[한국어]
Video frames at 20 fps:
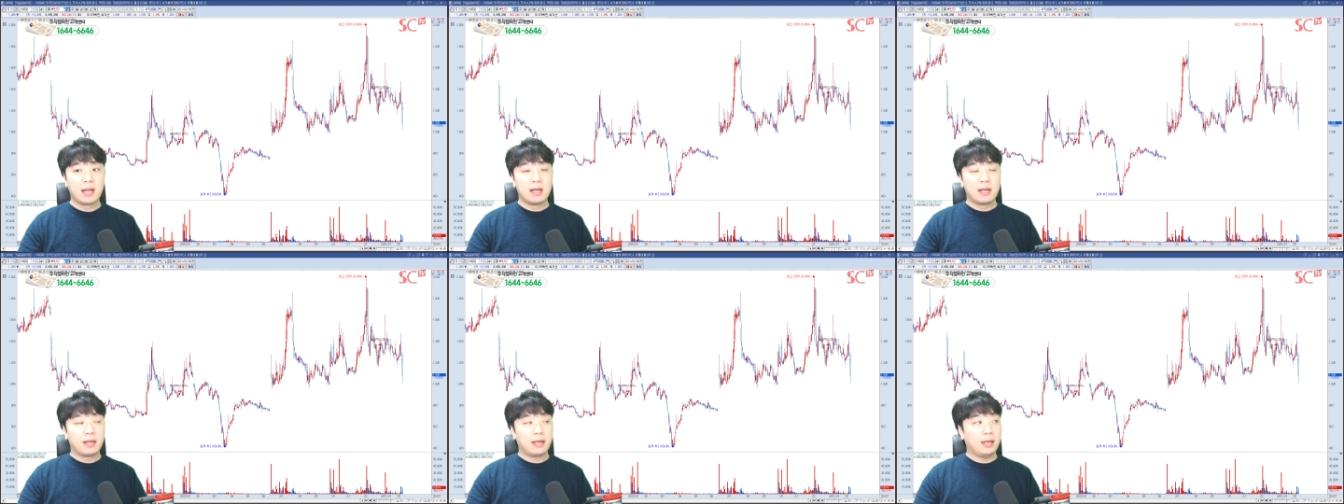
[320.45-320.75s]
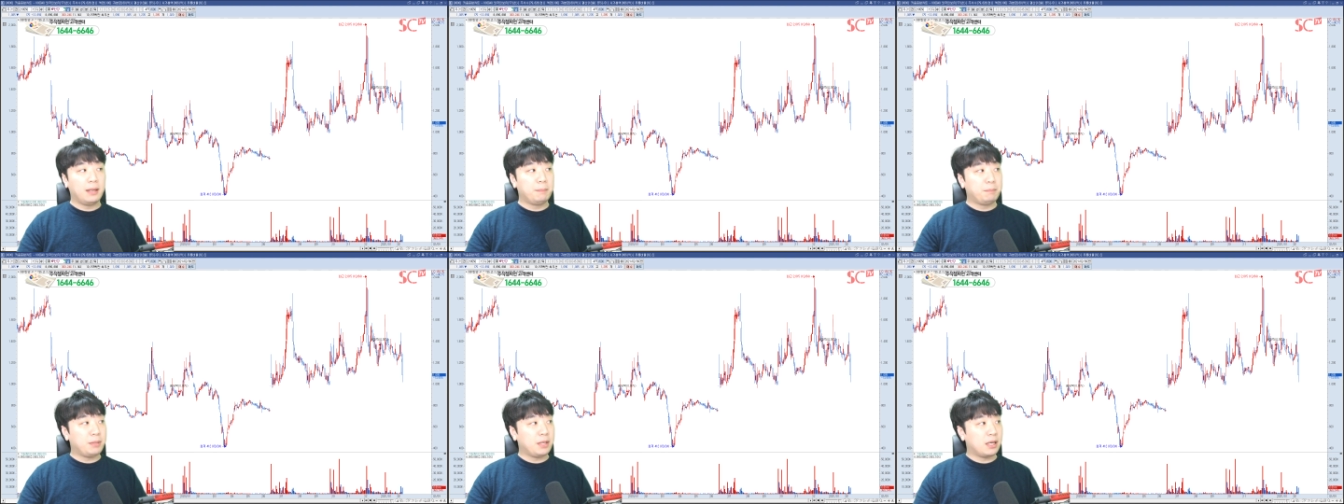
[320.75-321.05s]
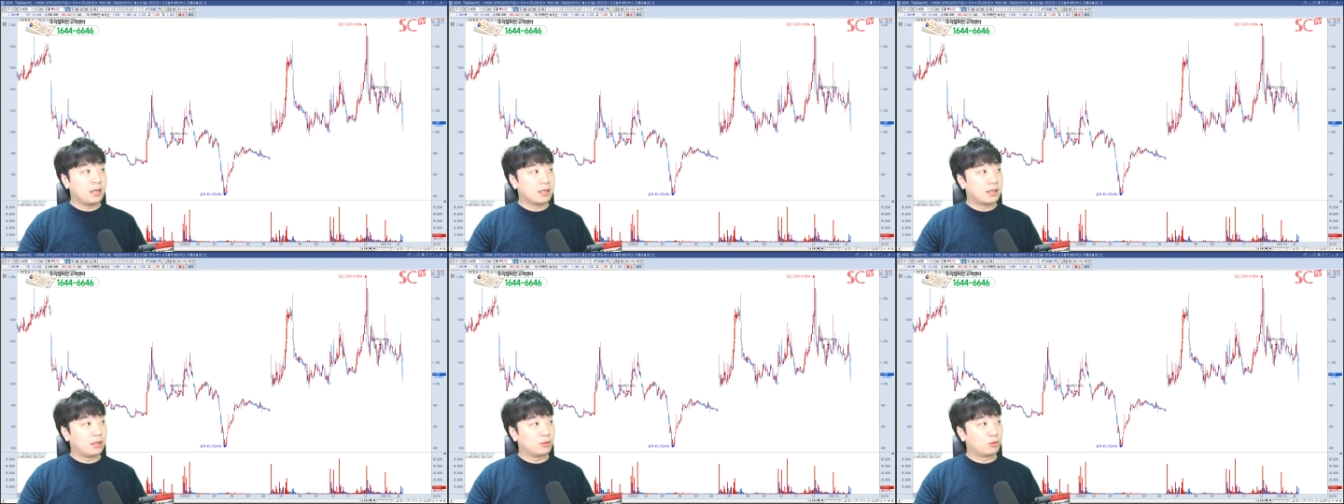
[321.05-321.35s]
MP
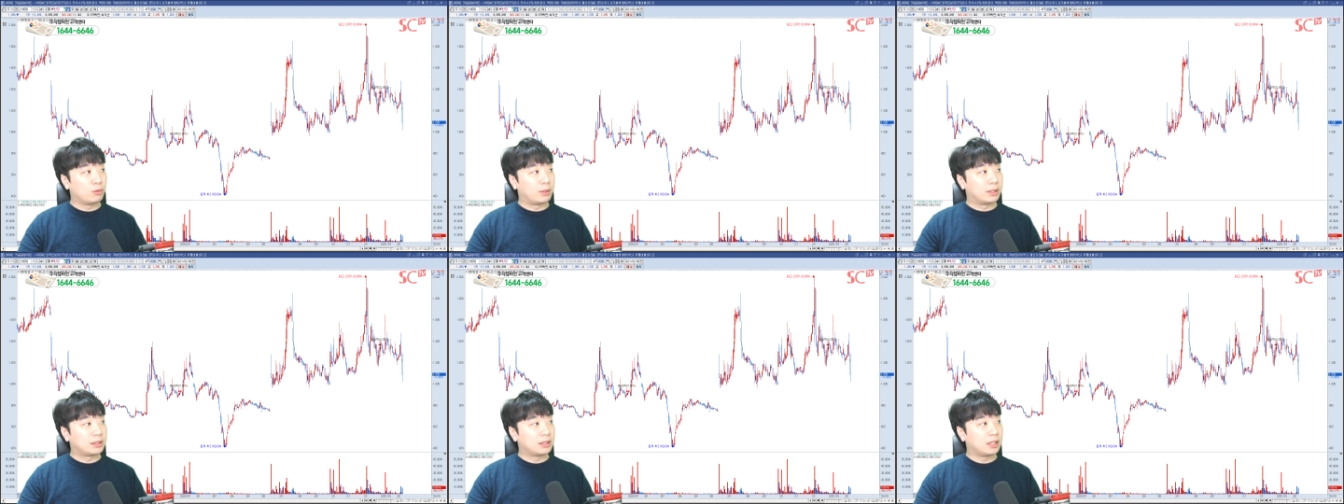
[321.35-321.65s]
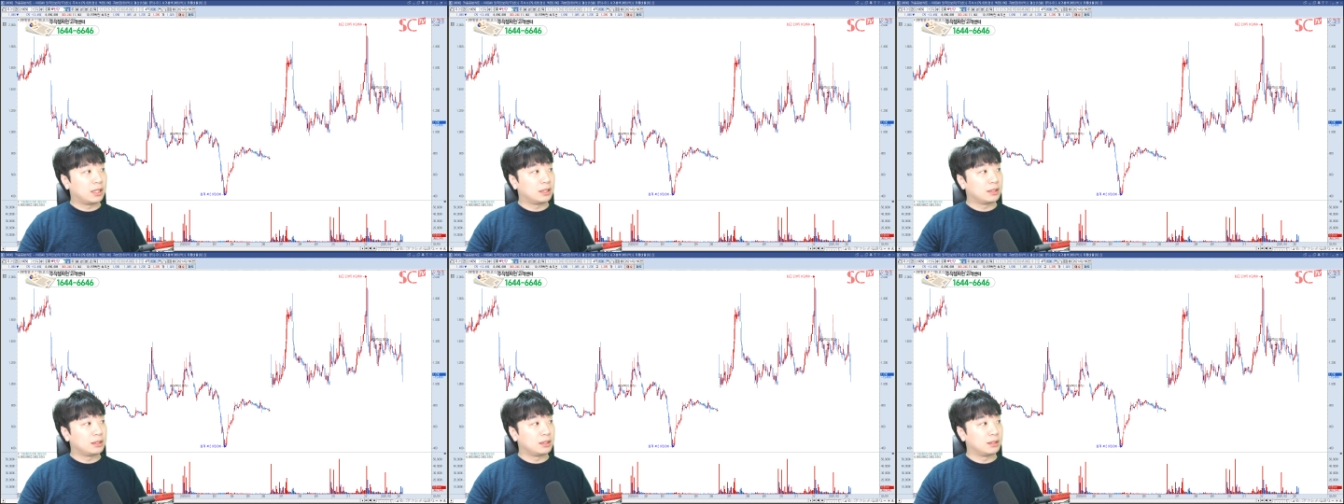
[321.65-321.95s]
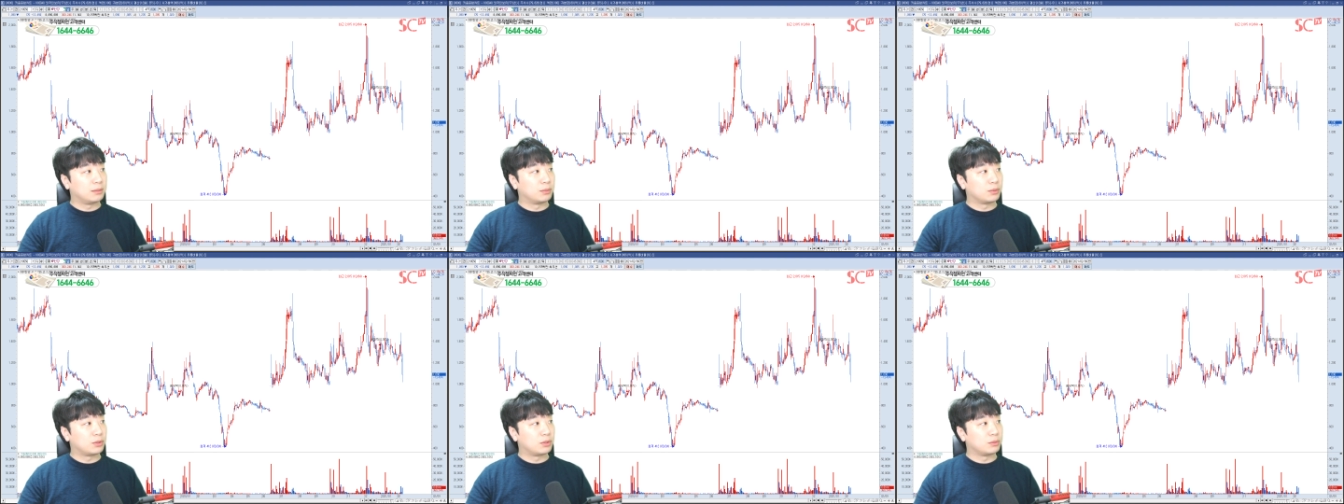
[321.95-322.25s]
한강도
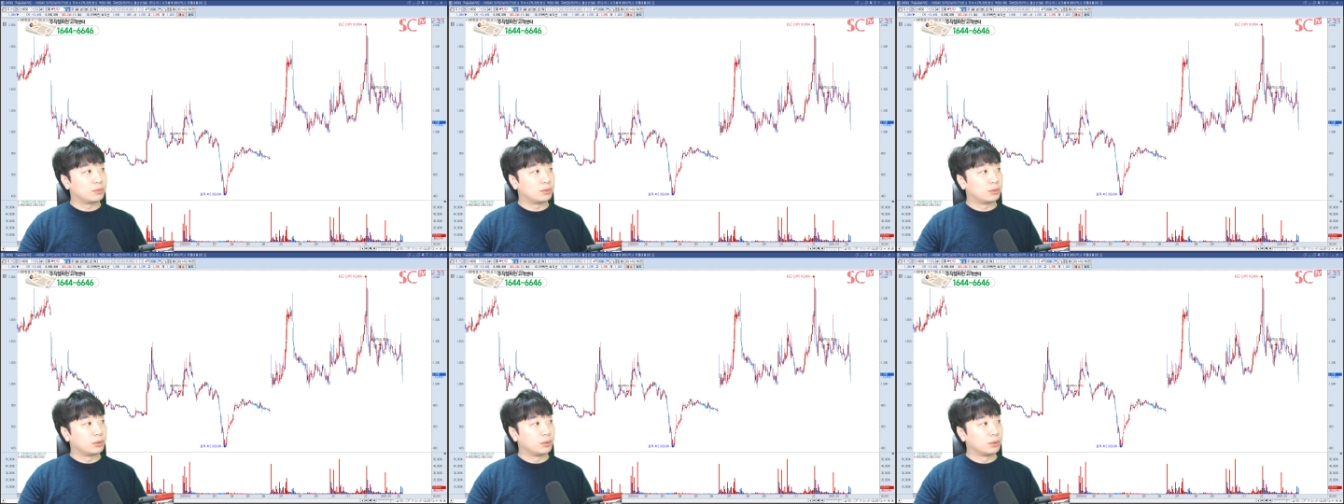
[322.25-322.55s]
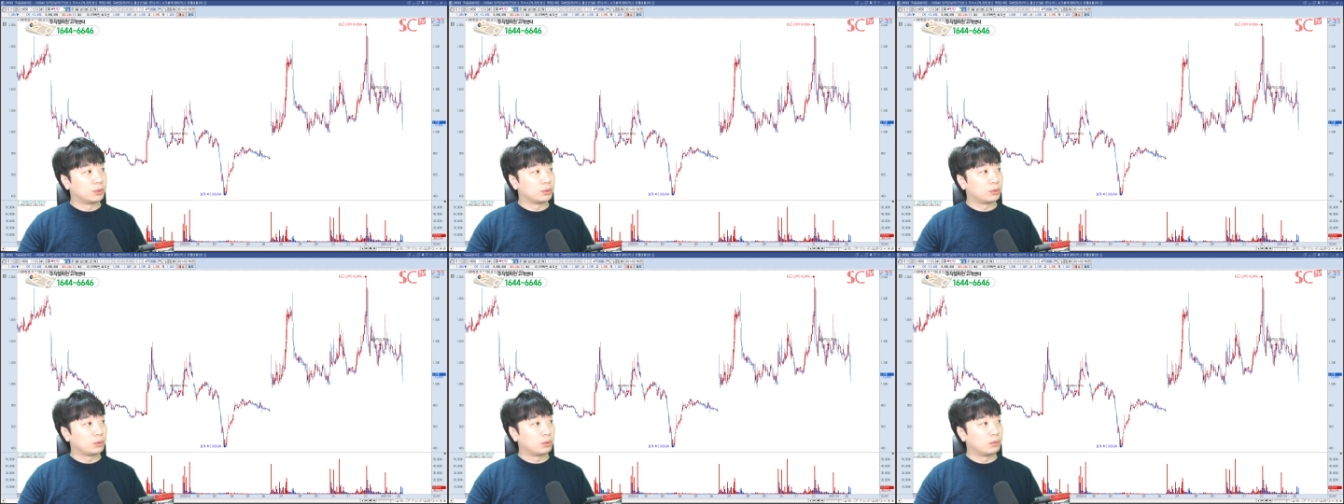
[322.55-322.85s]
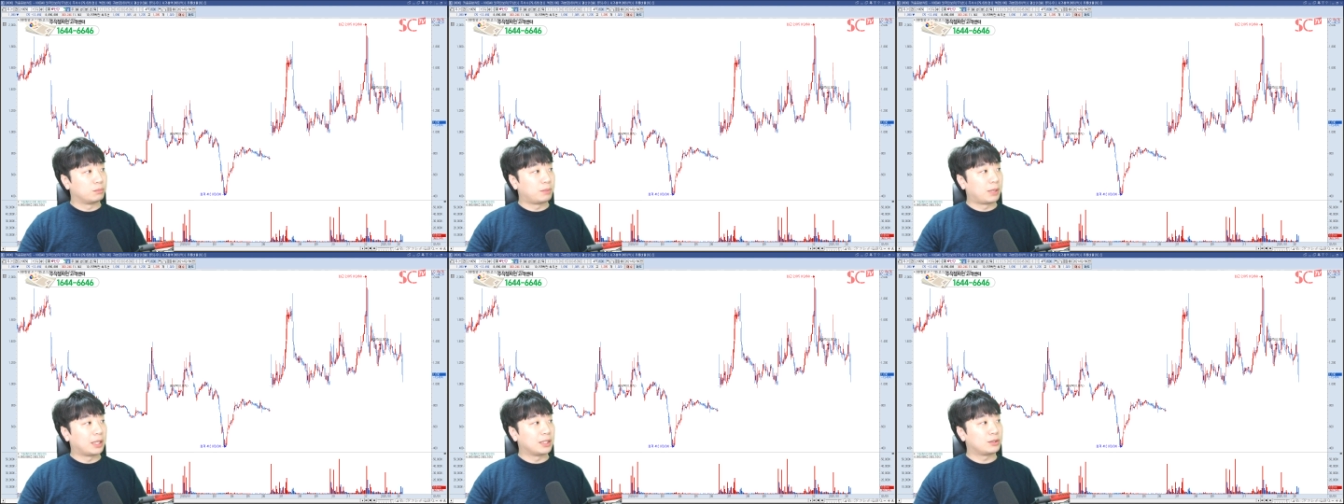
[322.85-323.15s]
마찬가지의 모습으로
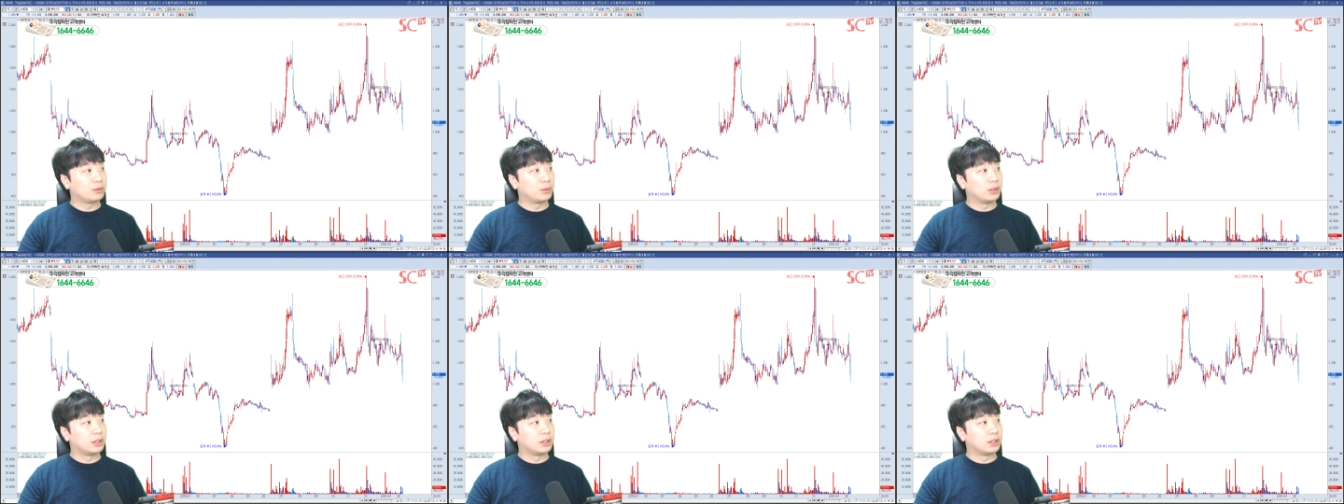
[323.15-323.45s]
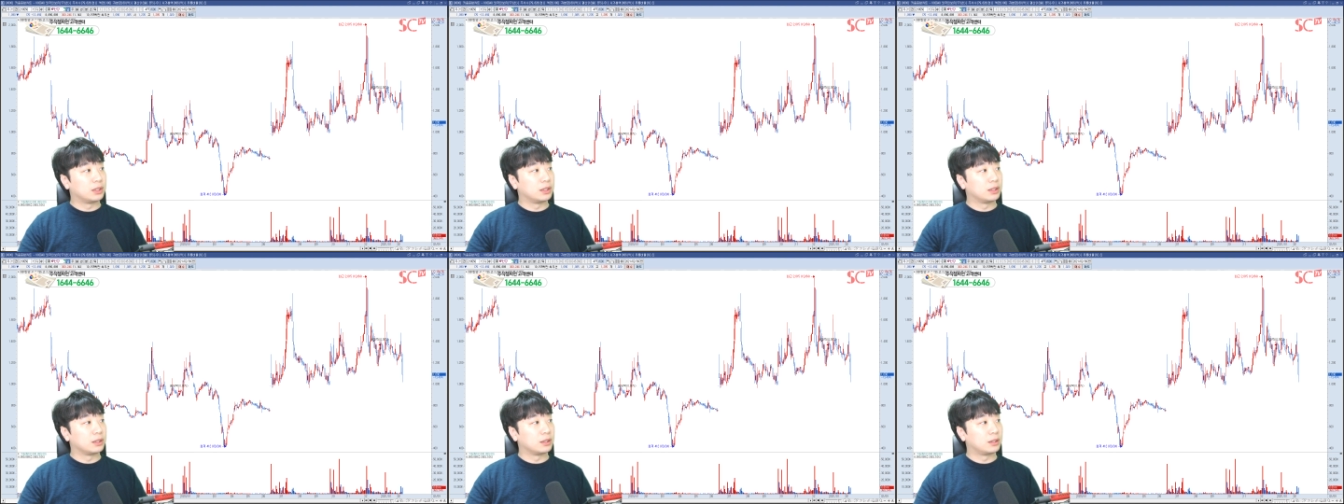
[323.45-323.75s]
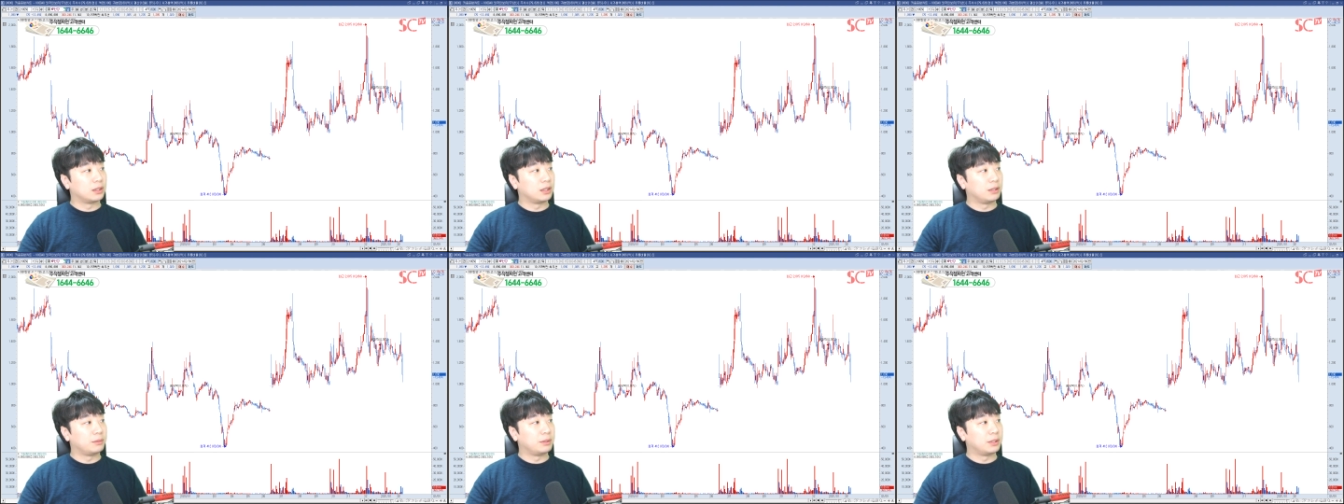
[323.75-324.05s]
조금 빠지고 있는
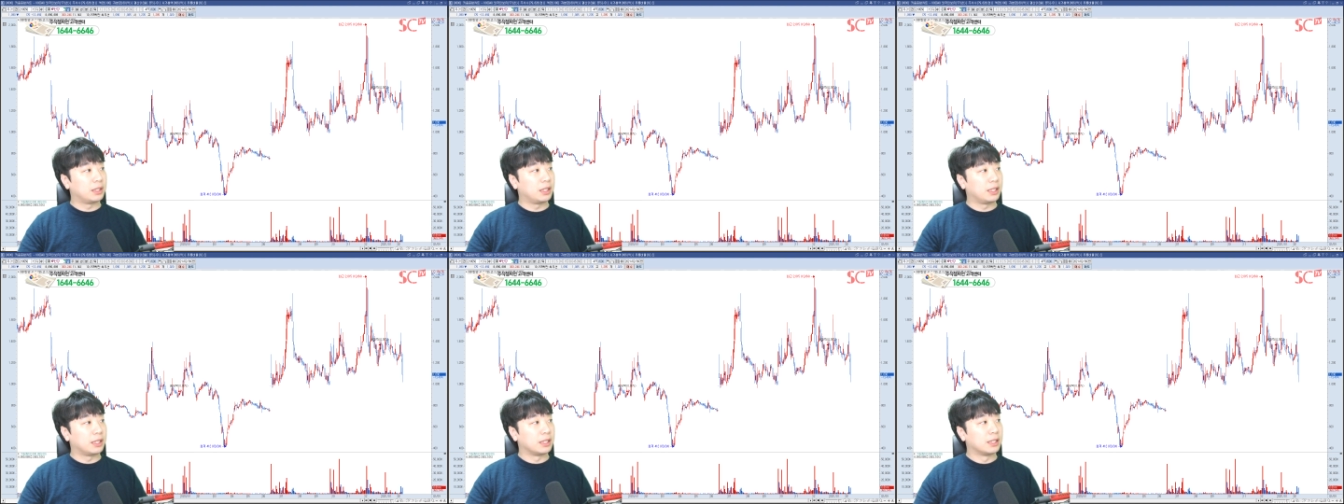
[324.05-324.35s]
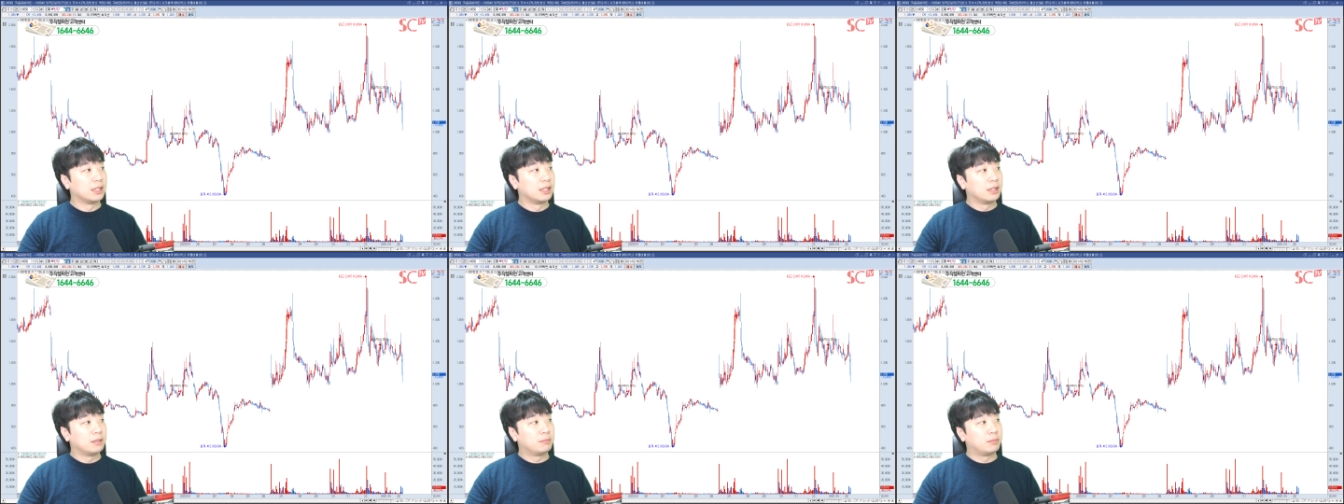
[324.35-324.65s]
그림인데